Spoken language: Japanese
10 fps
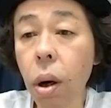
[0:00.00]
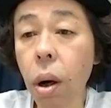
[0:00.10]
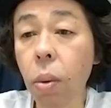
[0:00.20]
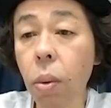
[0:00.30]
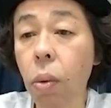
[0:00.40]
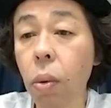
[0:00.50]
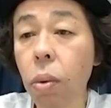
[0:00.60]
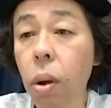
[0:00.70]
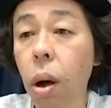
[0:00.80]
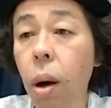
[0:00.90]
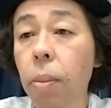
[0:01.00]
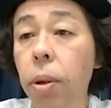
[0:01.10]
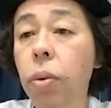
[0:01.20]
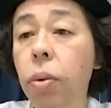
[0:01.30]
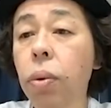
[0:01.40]
うん、あでもこんだけあん
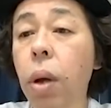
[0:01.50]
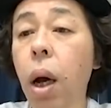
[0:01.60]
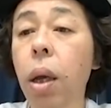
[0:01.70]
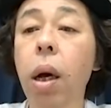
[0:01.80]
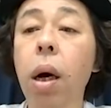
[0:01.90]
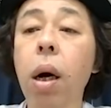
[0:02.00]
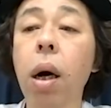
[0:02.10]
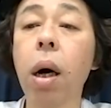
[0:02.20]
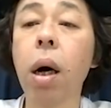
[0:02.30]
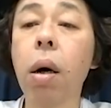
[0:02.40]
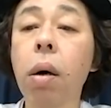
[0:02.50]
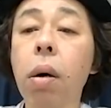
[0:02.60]
ま少ないな